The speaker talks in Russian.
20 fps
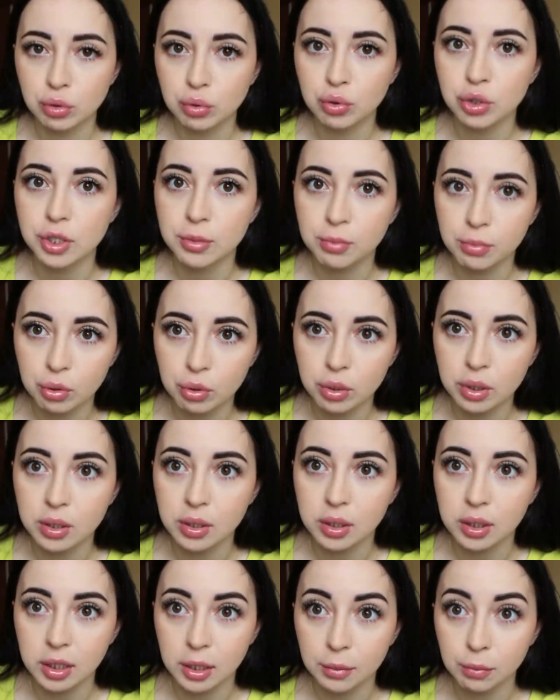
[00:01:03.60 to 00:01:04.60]
случае
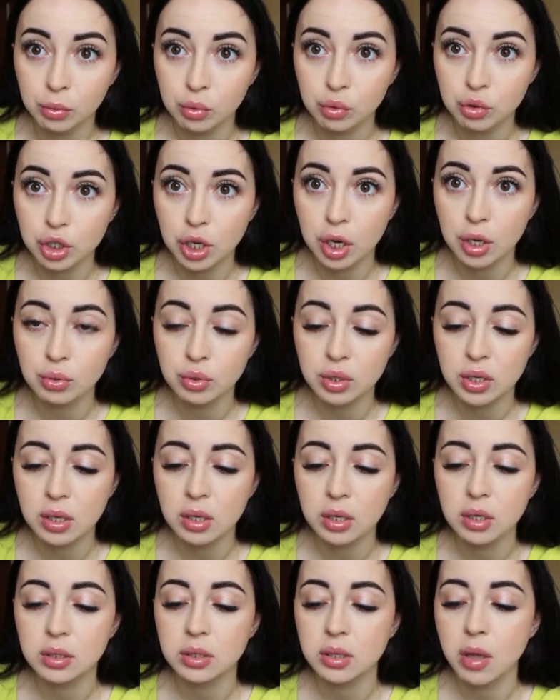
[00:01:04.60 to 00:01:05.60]
блогеры не получают
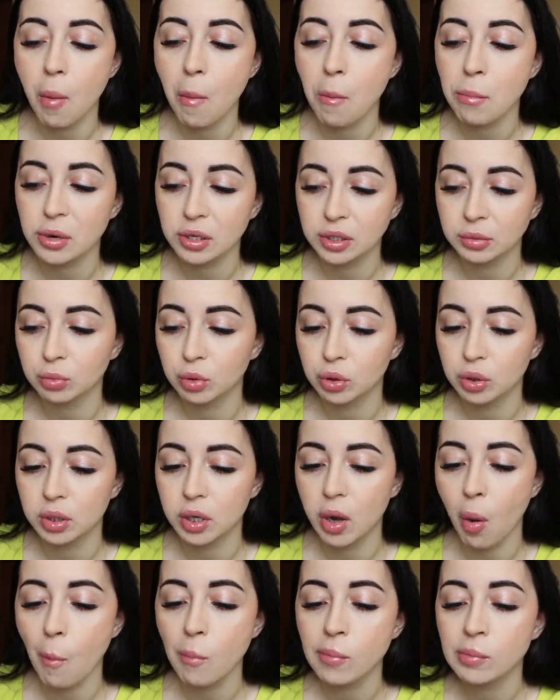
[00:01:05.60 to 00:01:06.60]
деньги за
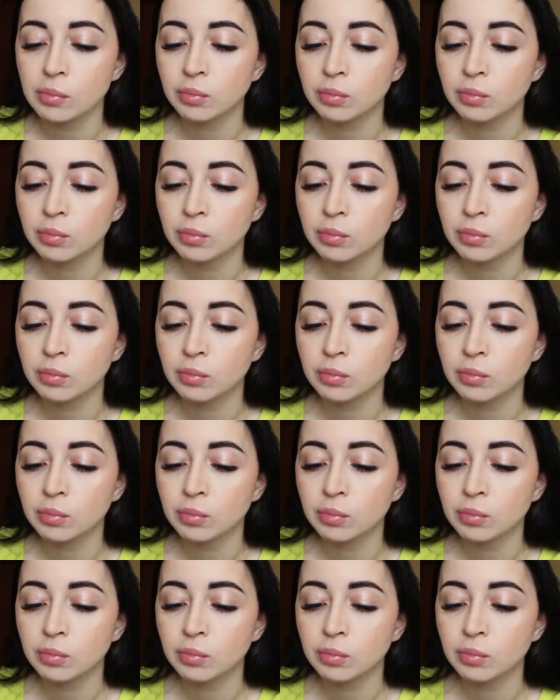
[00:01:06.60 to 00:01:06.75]
просмотры.